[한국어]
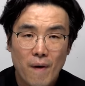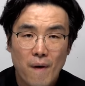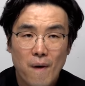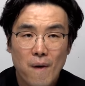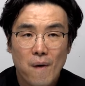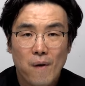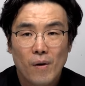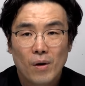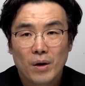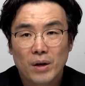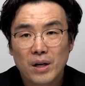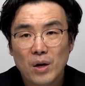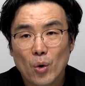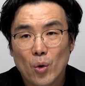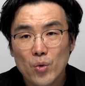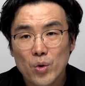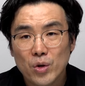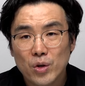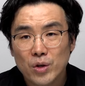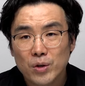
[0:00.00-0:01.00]
이게
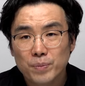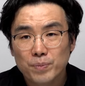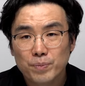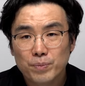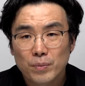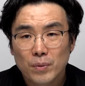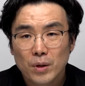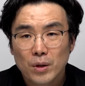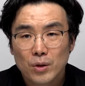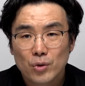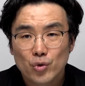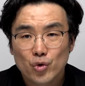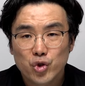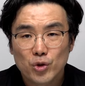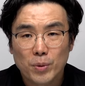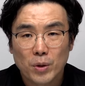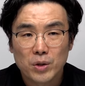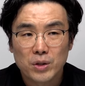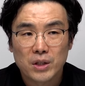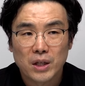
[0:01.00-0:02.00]
오늘 두
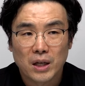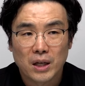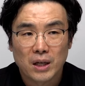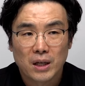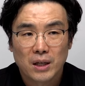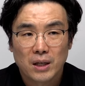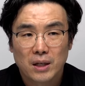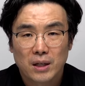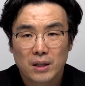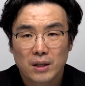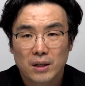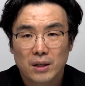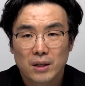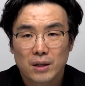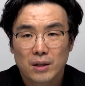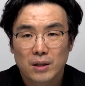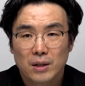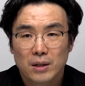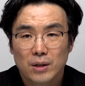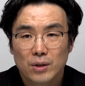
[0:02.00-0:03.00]
번째,
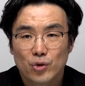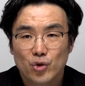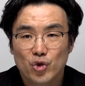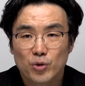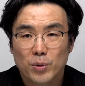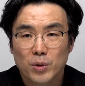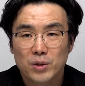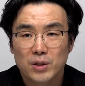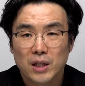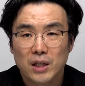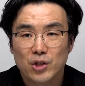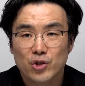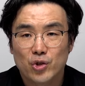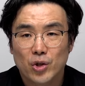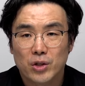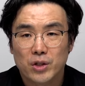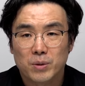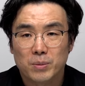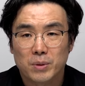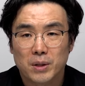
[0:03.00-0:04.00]
두 번째
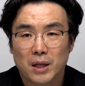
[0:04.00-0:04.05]
이슈였습니다.